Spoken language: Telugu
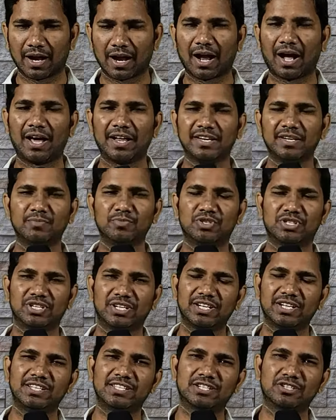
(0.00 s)
కార్యం
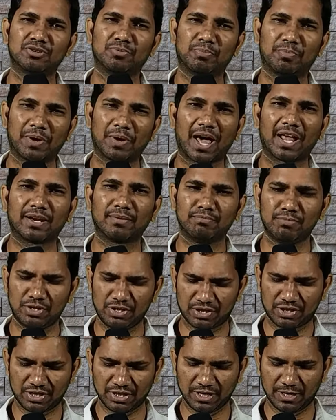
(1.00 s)
జరిగించడం
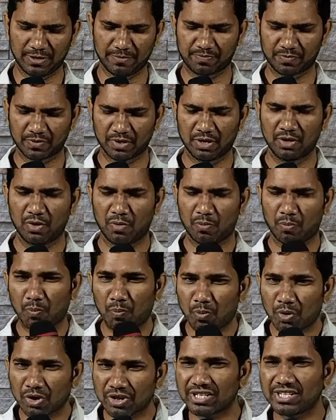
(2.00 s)
ప్రారంభించి
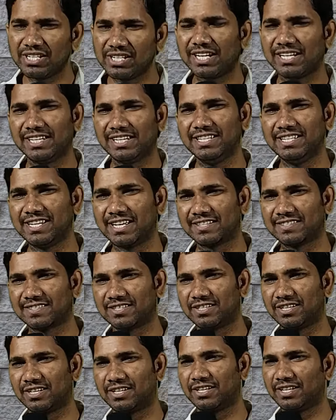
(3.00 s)
మొదటిగా ఏం
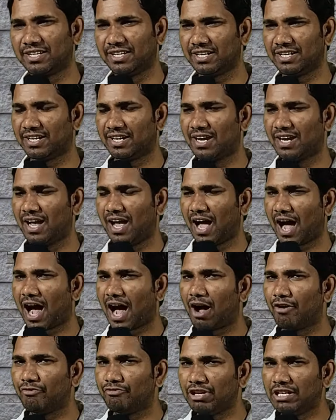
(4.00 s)
చేస్తాడంటే
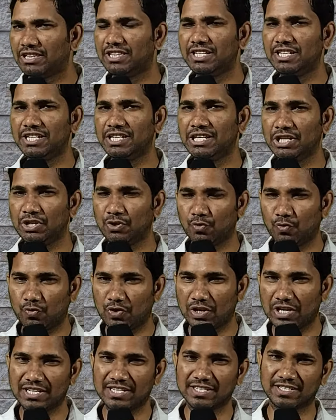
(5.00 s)
ఆ వ్యక్తిని
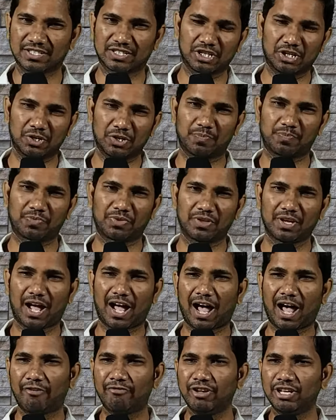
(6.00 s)
వెలిగిస్తాడు
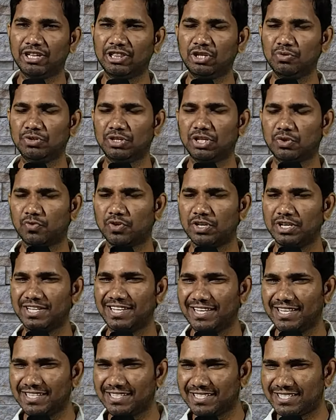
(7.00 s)
ఆ వ్యక్తి ఉన్నటువంటి
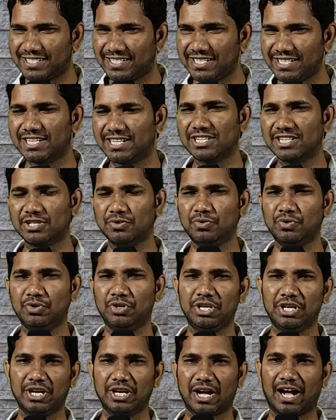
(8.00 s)
చీకటి
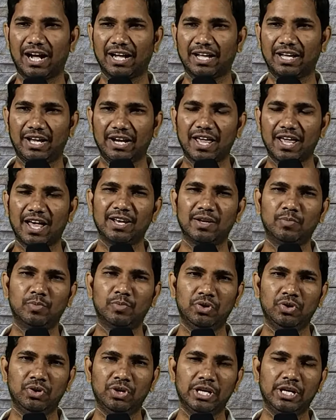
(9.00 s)
నుండి అజ్ఞానము
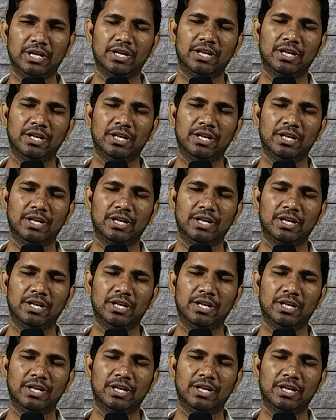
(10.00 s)
నుండి